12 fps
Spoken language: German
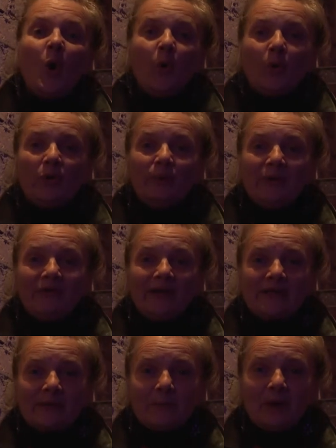und mit
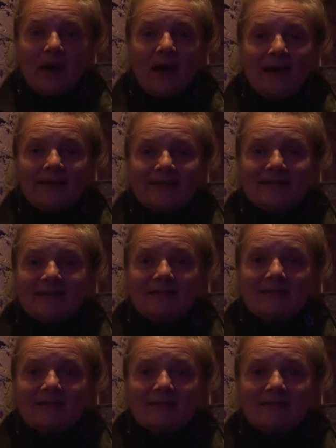welchem
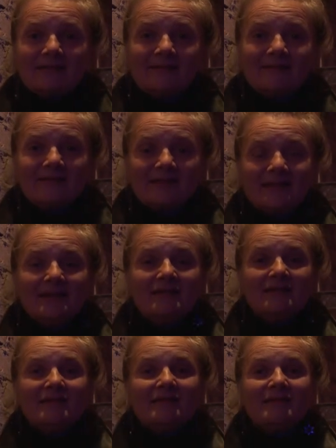Geist äh,
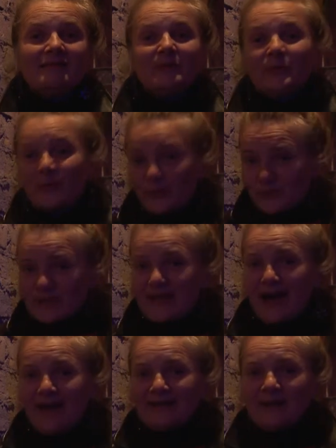sie äh,
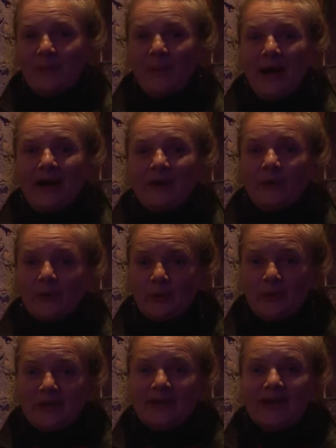Theater machen
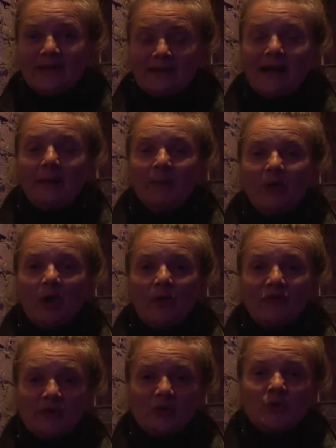und damit
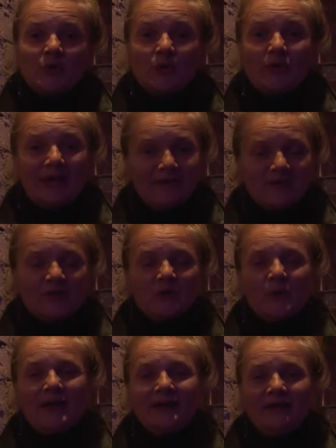auch versuchen, etwas
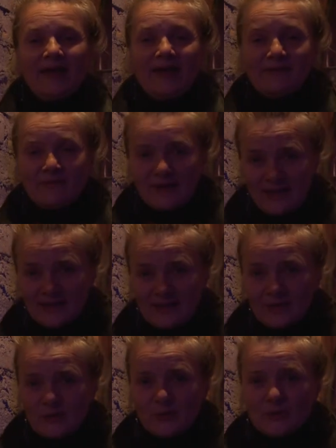zu äh,
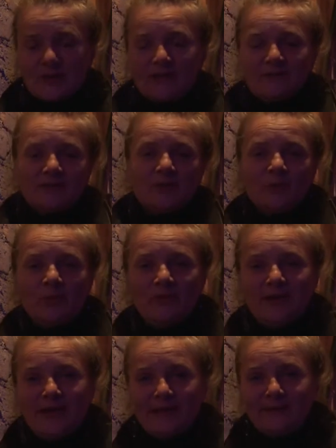verändern und etwas zu
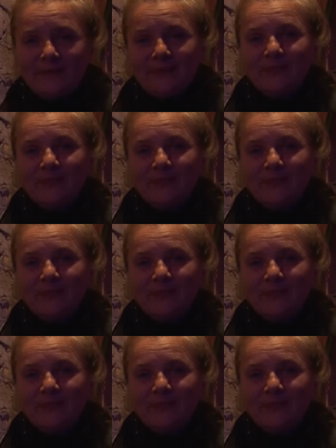bewegen.